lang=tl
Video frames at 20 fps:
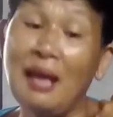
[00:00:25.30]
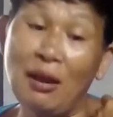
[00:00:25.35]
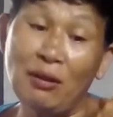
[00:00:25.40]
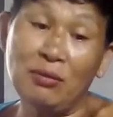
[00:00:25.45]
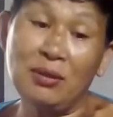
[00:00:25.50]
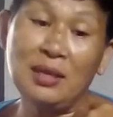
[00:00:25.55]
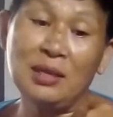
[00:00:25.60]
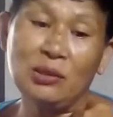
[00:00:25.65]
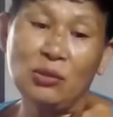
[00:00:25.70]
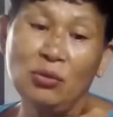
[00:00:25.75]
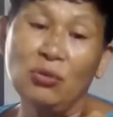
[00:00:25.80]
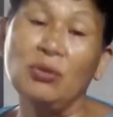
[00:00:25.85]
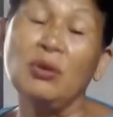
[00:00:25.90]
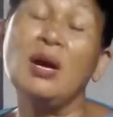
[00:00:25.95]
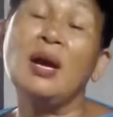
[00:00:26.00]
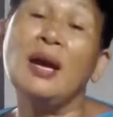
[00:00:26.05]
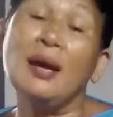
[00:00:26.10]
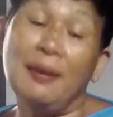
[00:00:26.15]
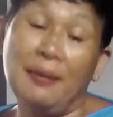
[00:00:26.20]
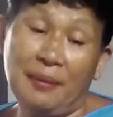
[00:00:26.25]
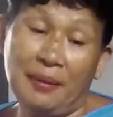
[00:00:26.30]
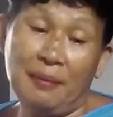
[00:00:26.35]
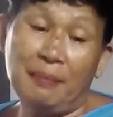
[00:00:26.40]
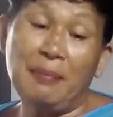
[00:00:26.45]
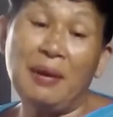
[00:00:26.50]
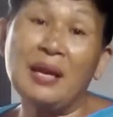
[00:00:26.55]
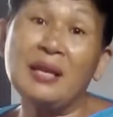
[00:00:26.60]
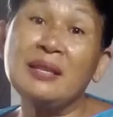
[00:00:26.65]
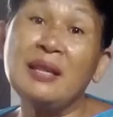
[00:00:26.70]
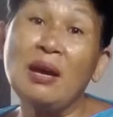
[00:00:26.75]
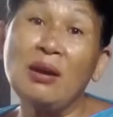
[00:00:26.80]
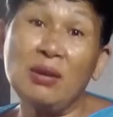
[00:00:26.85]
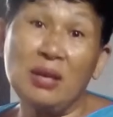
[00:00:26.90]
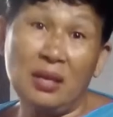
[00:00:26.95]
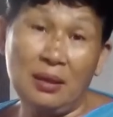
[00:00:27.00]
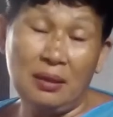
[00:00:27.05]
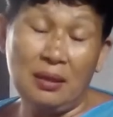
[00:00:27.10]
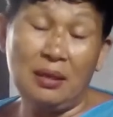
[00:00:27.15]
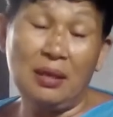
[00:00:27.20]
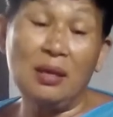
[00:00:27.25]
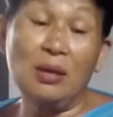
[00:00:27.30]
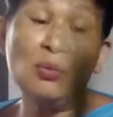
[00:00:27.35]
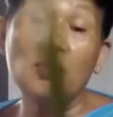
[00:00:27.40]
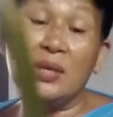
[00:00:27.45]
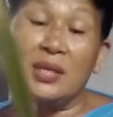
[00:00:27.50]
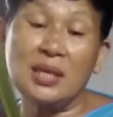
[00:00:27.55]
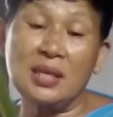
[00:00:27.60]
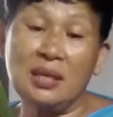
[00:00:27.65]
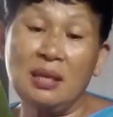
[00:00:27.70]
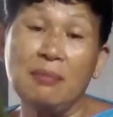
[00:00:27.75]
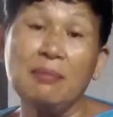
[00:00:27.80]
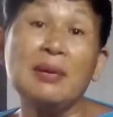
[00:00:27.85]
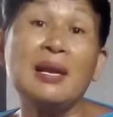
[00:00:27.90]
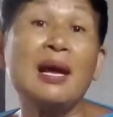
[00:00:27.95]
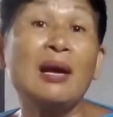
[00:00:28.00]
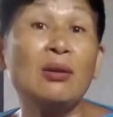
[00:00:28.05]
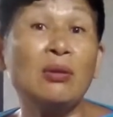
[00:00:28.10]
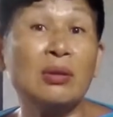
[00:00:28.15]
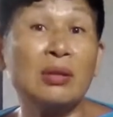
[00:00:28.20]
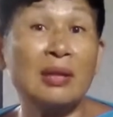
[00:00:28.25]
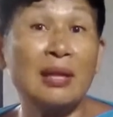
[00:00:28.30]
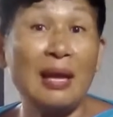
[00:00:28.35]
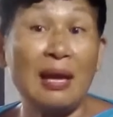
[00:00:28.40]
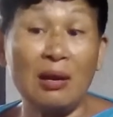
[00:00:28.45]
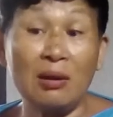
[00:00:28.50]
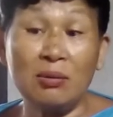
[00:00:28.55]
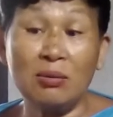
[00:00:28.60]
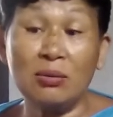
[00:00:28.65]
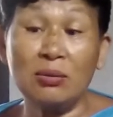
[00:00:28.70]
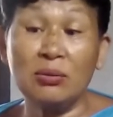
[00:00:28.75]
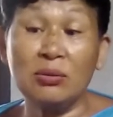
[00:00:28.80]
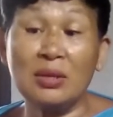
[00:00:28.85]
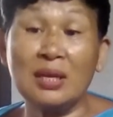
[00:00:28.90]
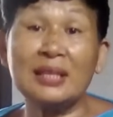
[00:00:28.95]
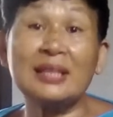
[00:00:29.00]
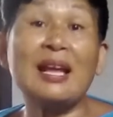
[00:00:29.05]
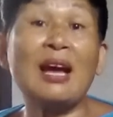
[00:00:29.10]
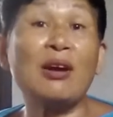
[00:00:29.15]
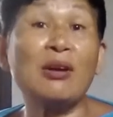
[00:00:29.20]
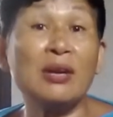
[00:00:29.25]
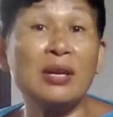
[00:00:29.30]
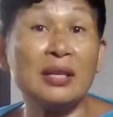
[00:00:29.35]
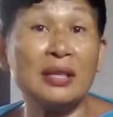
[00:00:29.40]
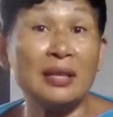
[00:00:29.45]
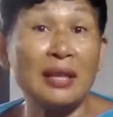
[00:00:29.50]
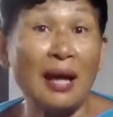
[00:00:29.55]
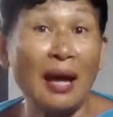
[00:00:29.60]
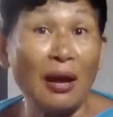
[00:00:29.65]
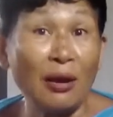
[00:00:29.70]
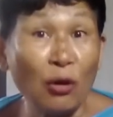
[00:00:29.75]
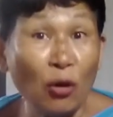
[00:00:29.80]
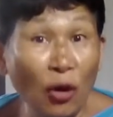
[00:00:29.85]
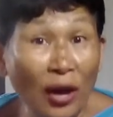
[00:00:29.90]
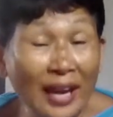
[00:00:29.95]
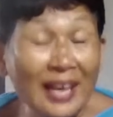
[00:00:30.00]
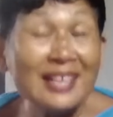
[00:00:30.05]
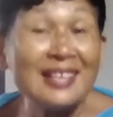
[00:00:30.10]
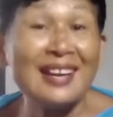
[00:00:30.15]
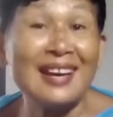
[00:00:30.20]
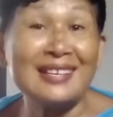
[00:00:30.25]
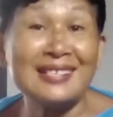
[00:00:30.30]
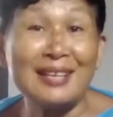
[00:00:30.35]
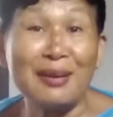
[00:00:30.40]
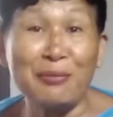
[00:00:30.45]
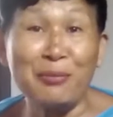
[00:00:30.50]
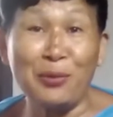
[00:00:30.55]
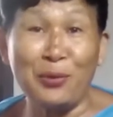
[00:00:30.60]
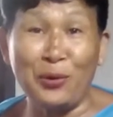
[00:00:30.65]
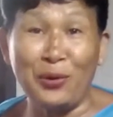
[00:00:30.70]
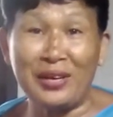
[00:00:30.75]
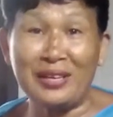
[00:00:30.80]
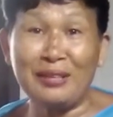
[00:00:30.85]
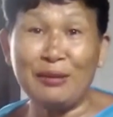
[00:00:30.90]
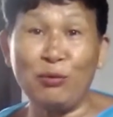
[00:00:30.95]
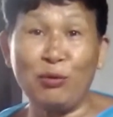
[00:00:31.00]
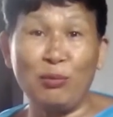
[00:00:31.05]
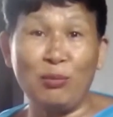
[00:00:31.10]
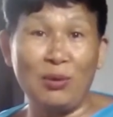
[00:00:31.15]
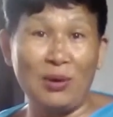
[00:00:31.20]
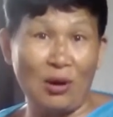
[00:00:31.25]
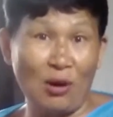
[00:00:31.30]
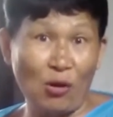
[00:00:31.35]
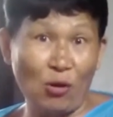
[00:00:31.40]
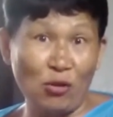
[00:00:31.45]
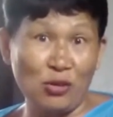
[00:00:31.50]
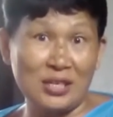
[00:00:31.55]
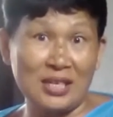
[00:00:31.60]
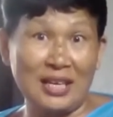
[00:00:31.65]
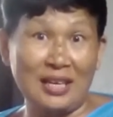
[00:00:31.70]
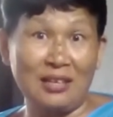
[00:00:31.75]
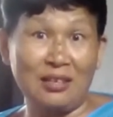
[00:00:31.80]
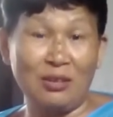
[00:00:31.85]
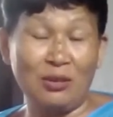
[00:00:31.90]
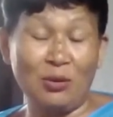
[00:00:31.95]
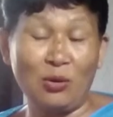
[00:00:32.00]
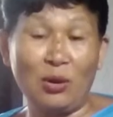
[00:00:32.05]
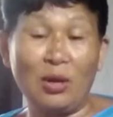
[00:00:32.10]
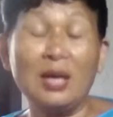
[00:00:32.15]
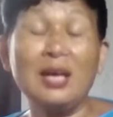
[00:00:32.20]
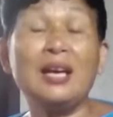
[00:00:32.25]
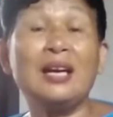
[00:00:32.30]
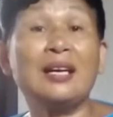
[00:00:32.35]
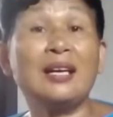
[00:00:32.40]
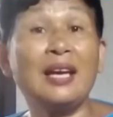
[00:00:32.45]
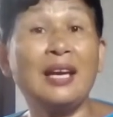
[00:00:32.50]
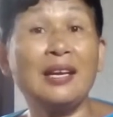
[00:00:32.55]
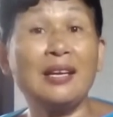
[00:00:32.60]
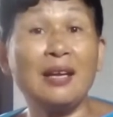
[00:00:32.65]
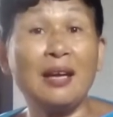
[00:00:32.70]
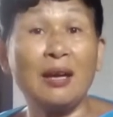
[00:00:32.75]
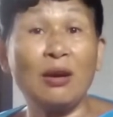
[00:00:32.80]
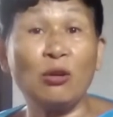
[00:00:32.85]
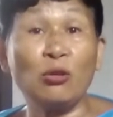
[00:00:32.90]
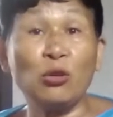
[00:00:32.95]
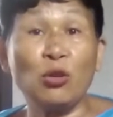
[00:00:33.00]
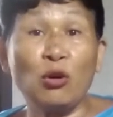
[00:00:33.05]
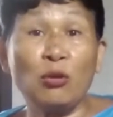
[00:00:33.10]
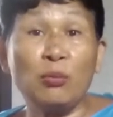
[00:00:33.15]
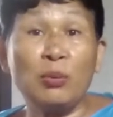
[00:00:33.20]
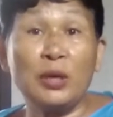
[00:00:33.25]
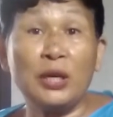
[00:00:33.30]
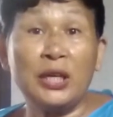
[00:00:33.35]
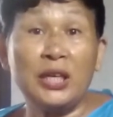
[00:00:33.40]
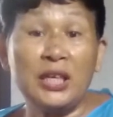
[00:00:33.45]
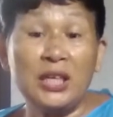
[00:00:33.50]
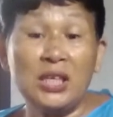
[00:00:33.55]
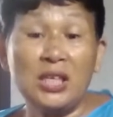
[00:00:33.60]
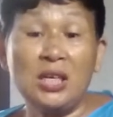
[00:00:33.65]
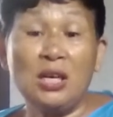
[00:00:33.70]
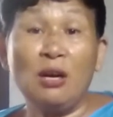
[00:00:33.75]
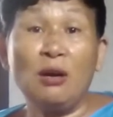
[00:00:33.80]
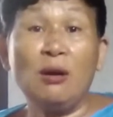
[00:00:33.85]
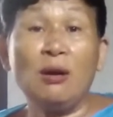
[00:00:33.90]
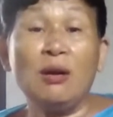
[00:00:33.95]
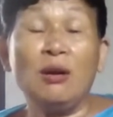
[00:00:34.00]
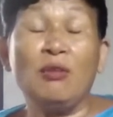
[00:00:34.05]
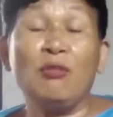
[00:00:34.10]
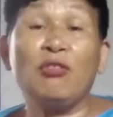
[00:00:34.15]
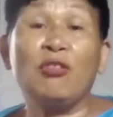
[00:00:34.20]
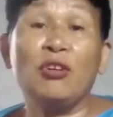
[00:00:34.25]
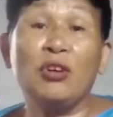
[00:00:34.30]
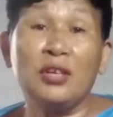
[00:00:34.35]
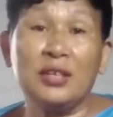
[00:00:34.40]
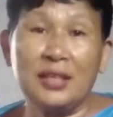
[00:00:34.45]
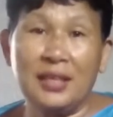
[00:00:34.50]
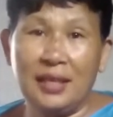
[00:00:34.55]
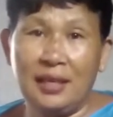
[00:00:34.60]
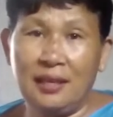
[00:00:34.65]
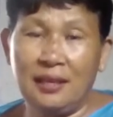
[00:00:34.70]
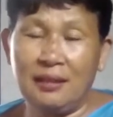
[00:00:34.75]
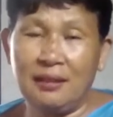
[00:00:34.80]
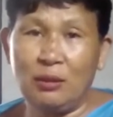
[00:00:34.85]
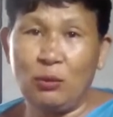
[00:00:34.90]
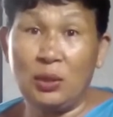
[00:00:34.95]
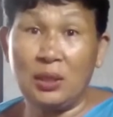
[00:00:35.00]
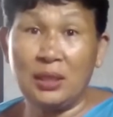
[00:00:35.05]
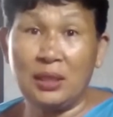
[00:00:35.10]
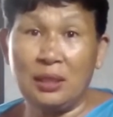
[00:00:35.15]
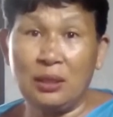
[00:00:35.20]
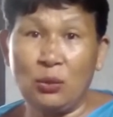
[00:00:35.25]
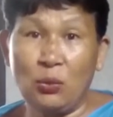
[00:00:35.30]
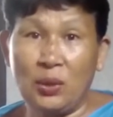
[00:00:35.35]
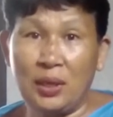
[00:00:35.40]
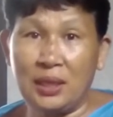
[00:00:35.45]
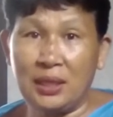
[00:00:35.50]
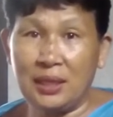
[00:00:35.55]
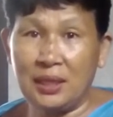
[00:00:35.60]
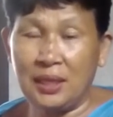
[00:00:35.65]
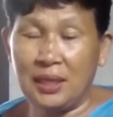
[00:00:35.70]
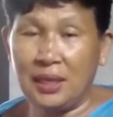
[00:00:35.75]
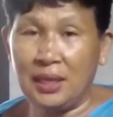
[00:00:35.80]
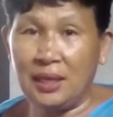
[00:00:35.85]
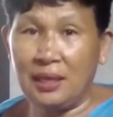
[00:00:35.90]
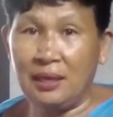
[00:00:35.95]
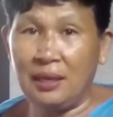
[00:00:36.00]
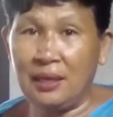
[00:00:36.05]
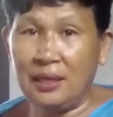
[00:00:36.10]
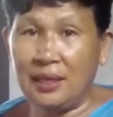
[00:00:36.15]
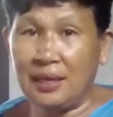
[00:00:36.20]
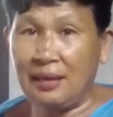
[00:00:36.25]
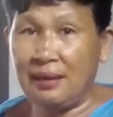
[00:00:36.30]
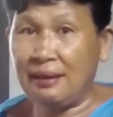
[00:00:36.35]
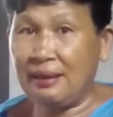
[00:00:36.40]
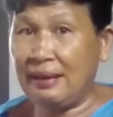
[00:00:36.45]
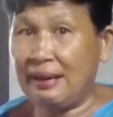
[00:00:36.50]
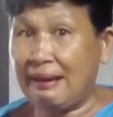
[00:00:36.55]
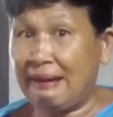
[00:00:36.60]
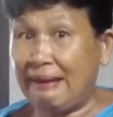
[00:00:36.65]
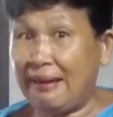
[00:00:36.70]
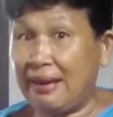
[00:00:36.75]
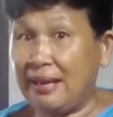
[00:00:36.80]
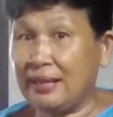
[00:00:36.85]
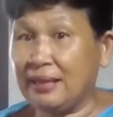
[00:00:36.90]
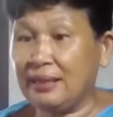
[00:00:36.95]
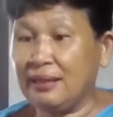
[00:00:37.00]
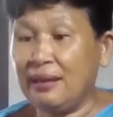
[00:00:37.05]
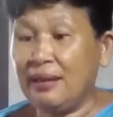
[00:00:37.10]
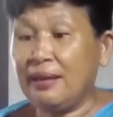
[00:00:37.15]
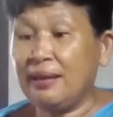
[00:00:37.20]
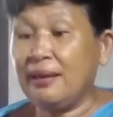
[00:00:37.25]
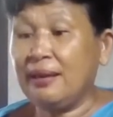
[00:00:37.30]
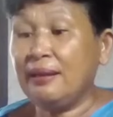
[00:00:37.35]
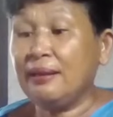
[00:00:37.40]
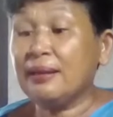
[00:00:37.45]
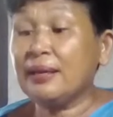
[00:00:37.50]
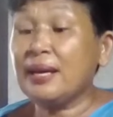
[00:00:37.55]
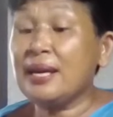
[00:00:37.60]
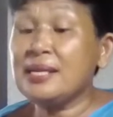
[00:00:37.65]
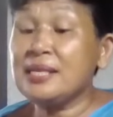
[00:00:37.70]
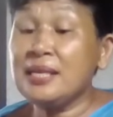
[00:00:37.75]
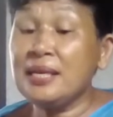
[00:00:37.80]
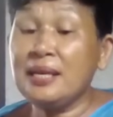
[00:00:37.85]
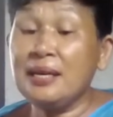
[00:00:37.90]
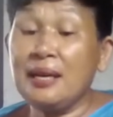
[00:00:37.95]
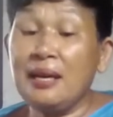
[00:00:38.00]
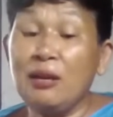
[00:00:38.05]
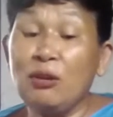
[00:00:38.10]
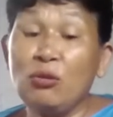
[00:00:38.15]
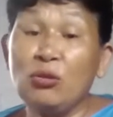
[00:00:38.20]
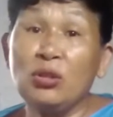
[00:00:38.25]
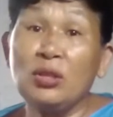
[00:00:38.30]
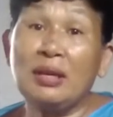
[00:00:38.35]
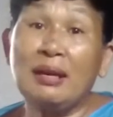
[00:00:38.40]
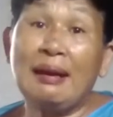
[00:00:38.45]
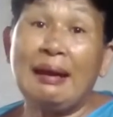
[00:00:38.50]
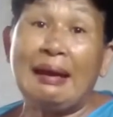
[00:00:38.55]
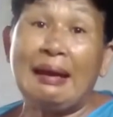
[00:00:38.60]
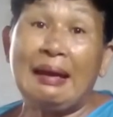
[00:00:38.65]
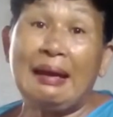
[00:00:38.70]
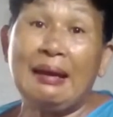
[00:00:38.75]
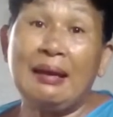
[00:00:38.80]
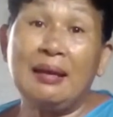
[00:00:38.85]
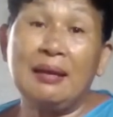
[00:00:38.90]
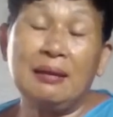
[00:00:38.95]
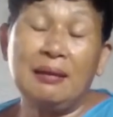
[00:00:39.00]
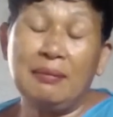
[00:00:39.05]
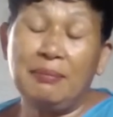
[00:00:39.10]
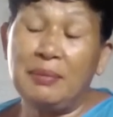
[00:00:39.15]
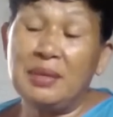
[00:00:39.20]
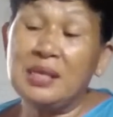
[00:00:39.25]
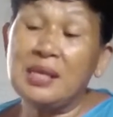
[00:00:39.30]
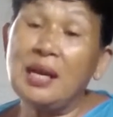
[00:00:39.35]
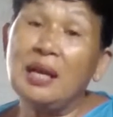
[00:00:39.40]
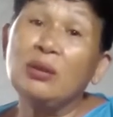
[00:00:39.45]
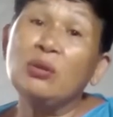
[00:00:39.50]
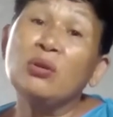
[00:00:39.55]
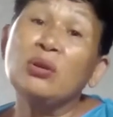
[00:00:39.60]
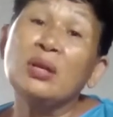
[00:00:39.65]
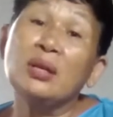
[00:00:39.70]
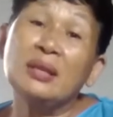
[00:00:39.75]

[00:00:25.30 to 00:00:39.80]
para tayo iwas sa team lalo't lalo na tayo, tayo ay nasa bukid nabubulol ako sa inyo ngayon ay October 14, 2020 ayan kasi ngayon nga masyado na tayong